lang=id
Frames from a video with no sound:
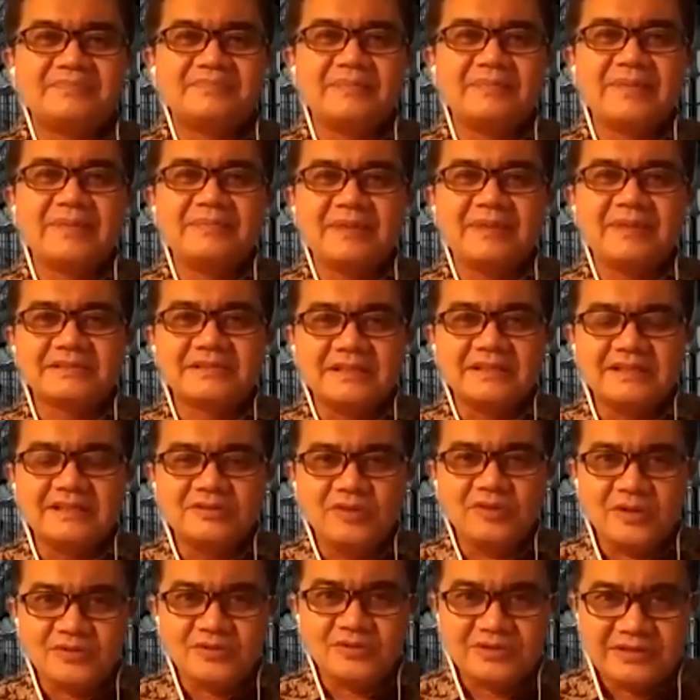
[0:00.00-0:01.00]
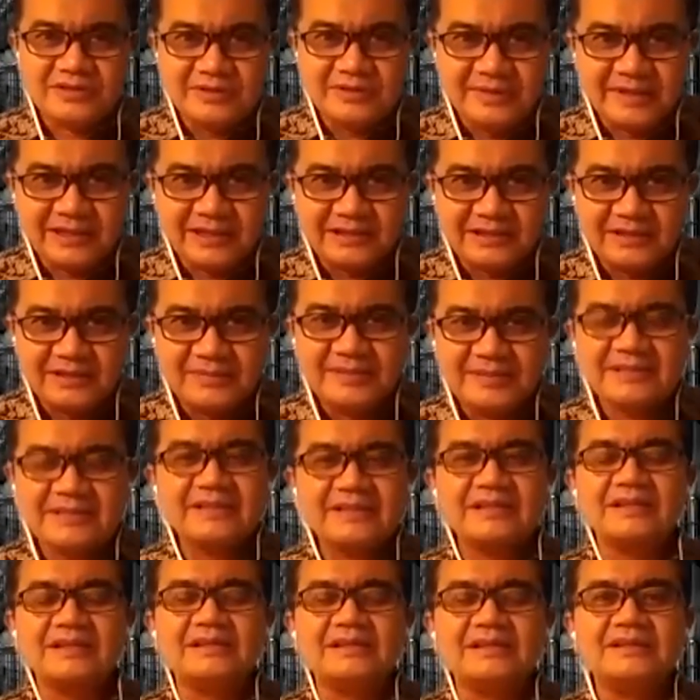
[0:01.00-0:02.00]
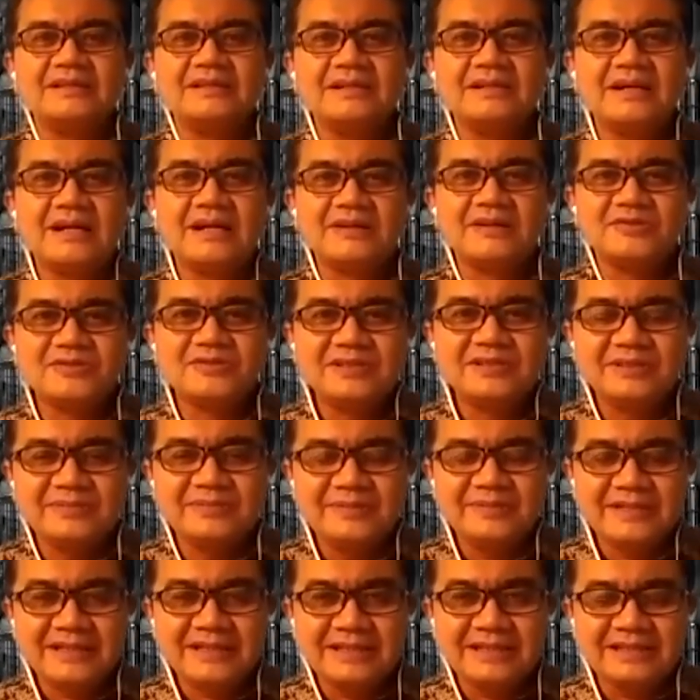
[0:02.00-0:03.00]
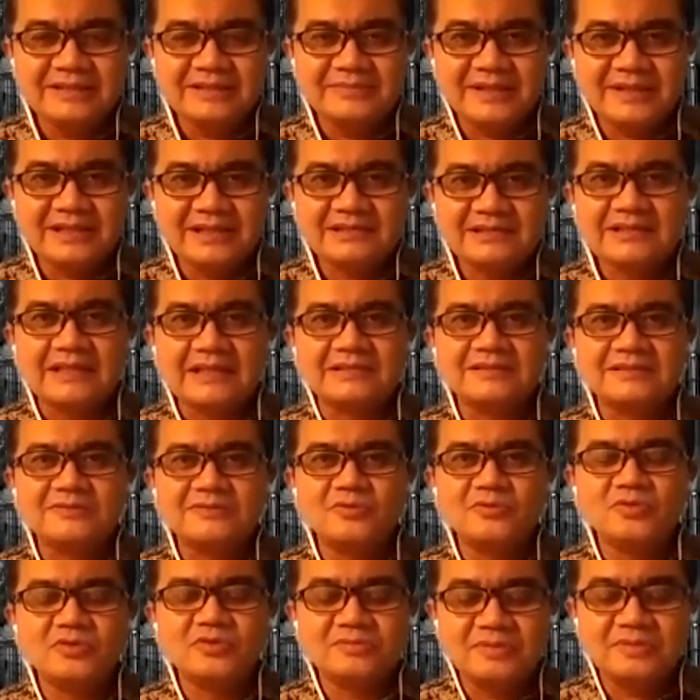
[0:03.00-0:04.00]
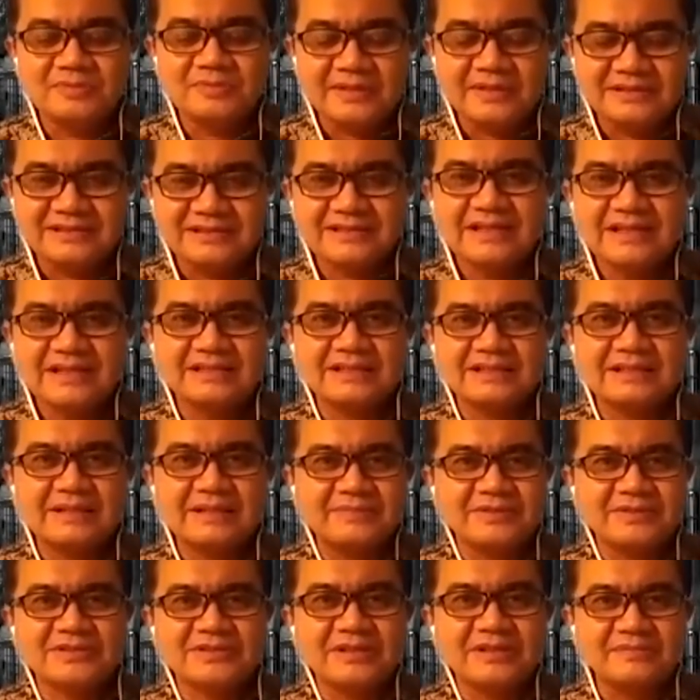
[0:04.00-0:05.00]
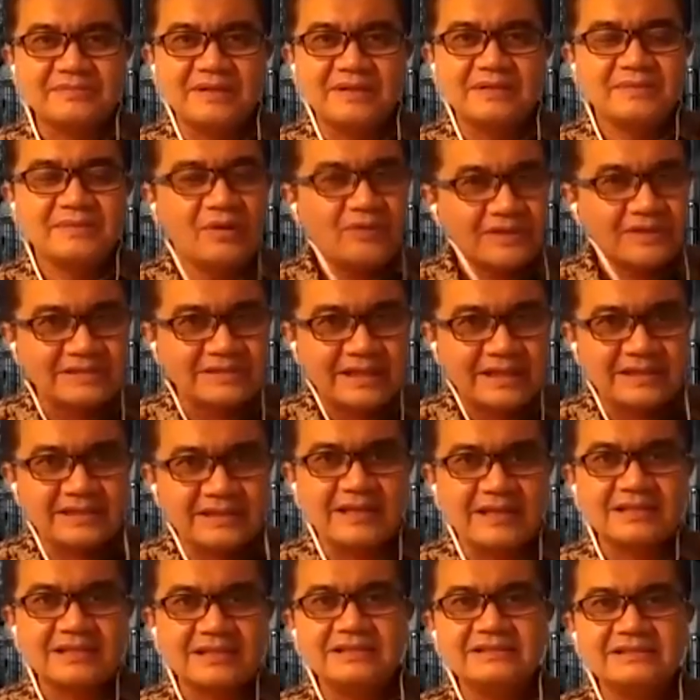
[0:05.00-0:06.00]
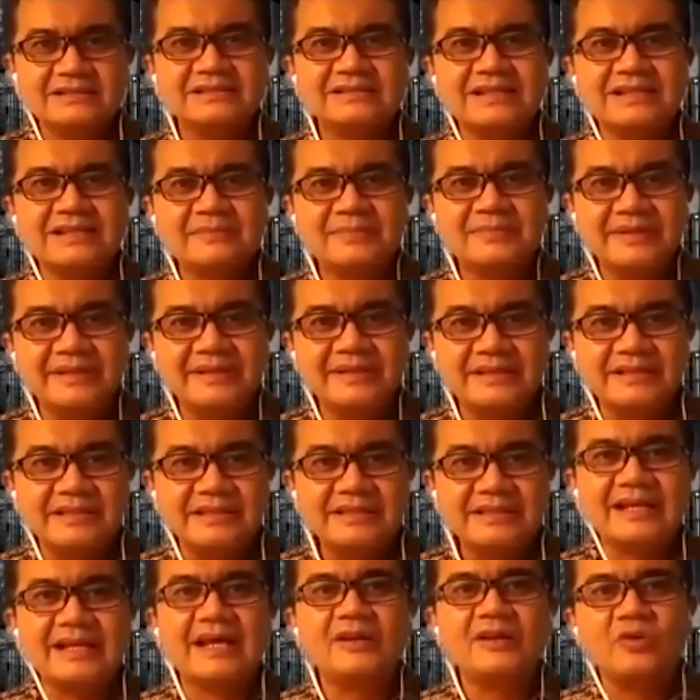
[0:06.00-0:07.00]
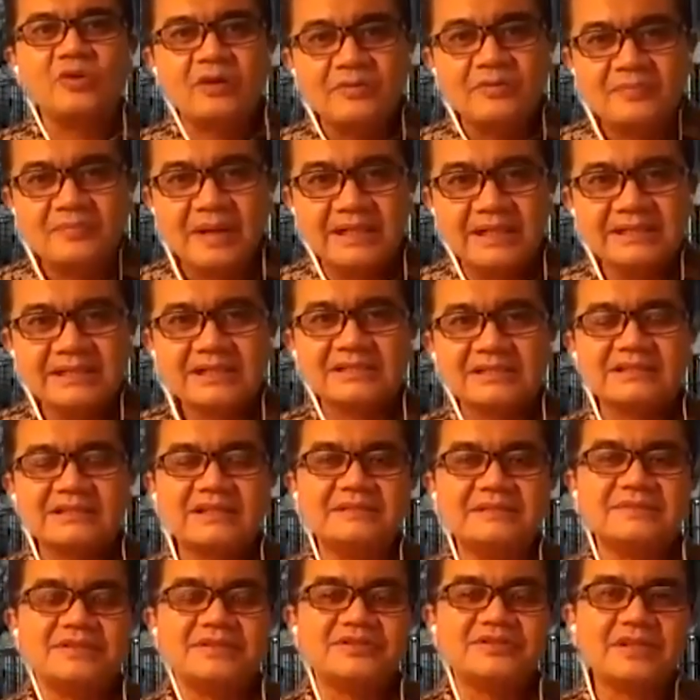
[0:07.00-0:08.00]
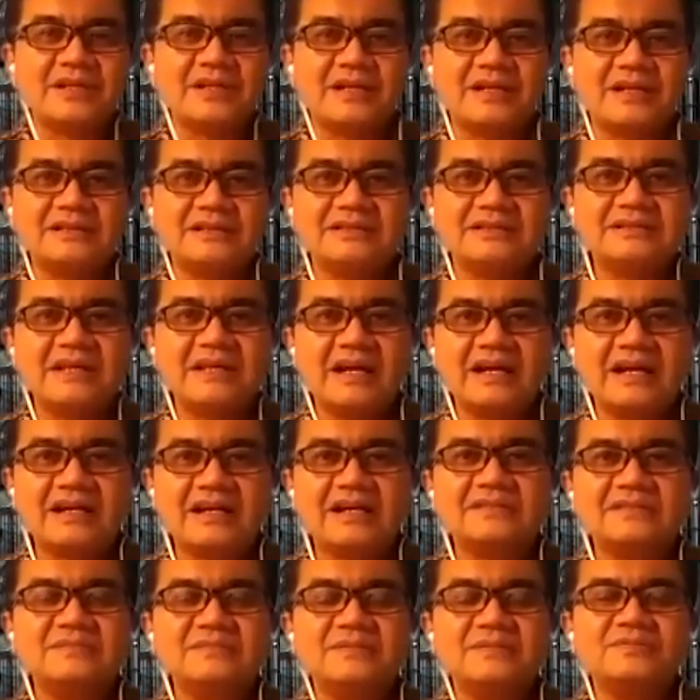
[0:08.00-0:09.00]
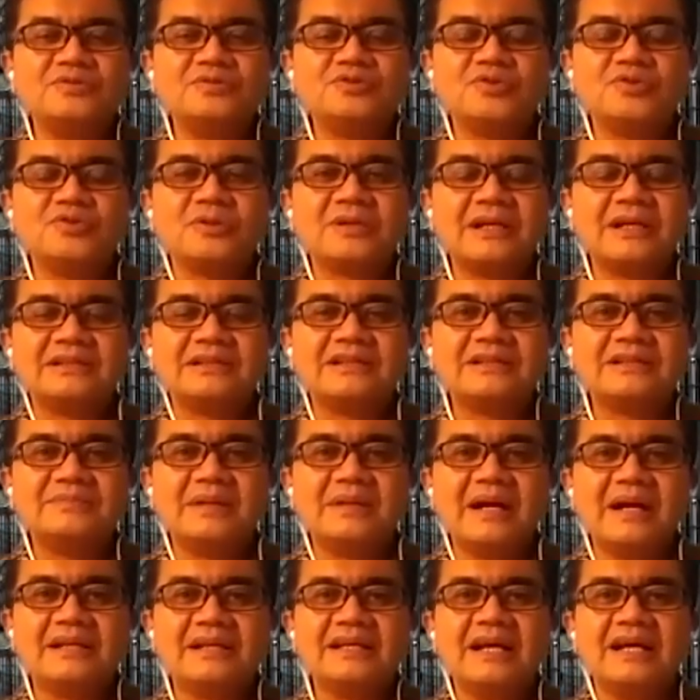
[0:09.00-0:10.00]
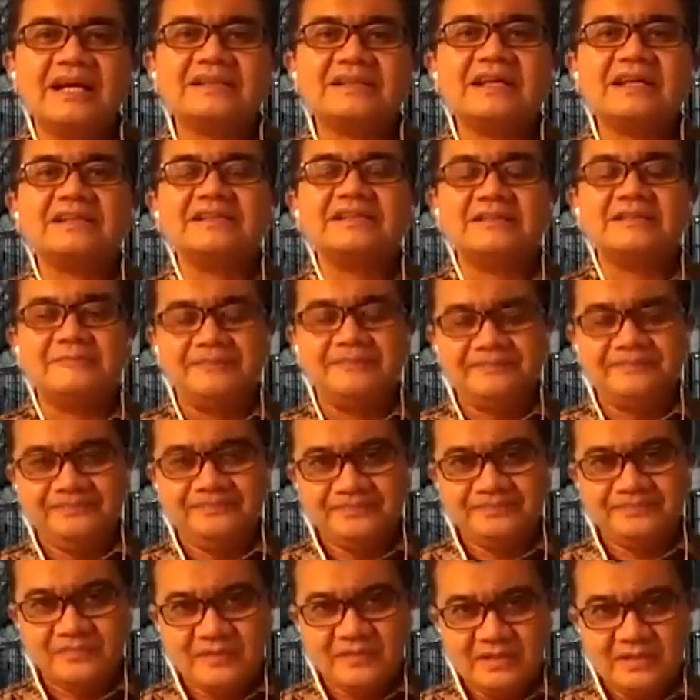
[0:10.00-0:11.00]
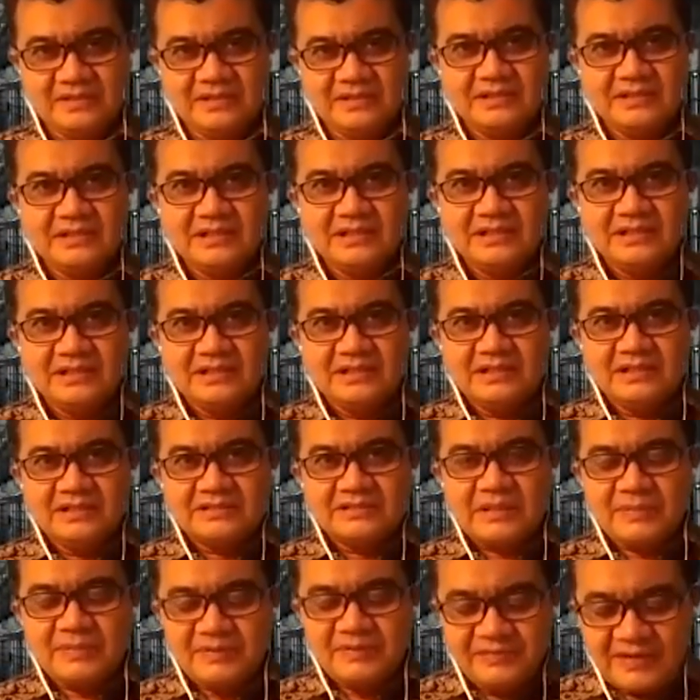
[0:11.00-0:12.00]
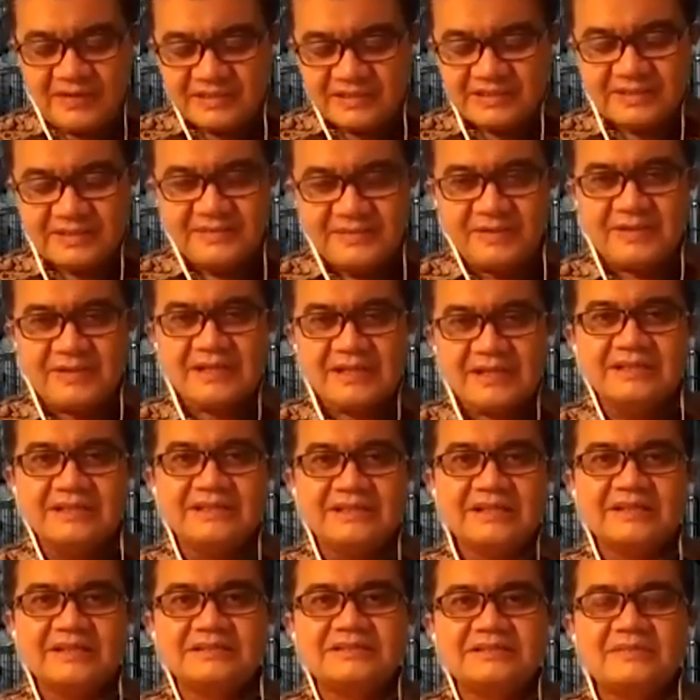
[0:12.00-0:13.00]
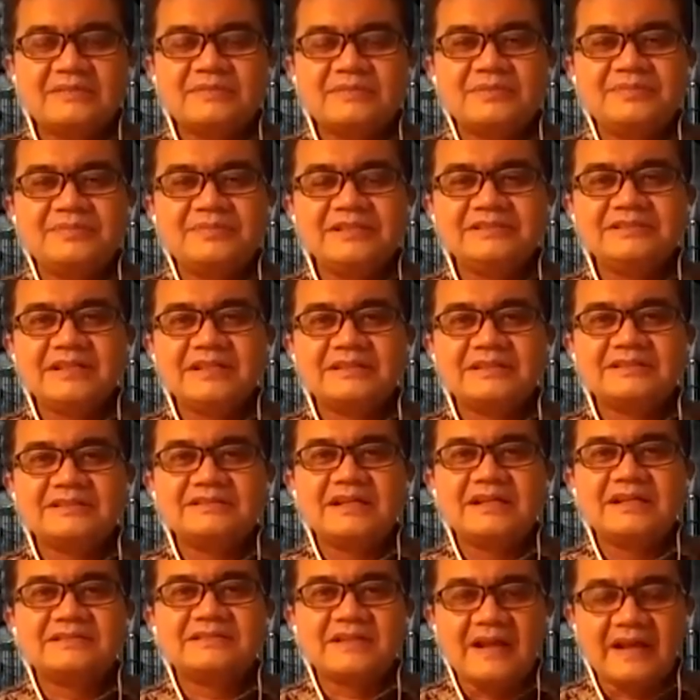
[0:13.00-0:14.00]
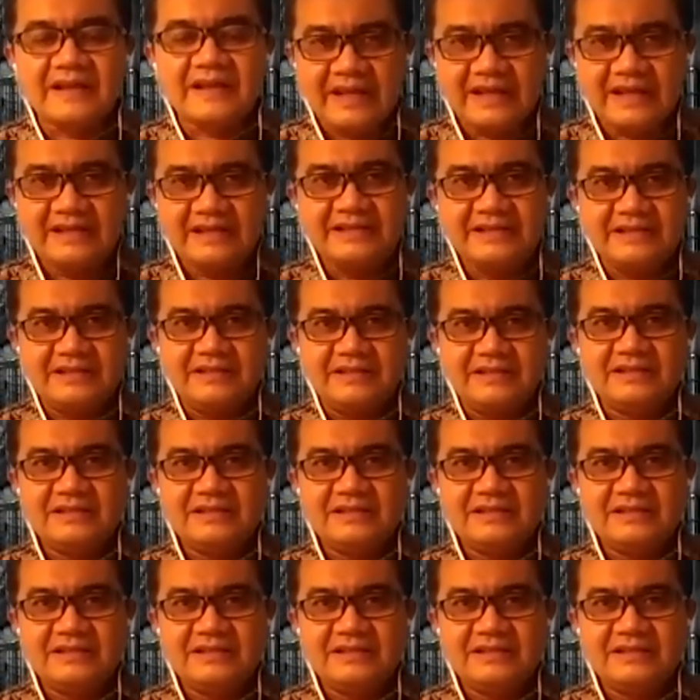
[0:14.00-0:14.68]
pembebasan itu harus dibikin lebih tinggi, harus hmm. dibikin lebih ketat untuk memastikan kita bersama bahwa sekali lagi sinapi ini kalau kembali ke tengah masyarakat tidak akan memunculkan kebahayaan lagi. Hmm. hmm, hmm, hmm. Tapi fakta bahwa hari ini kita berbincang tentang tragedi,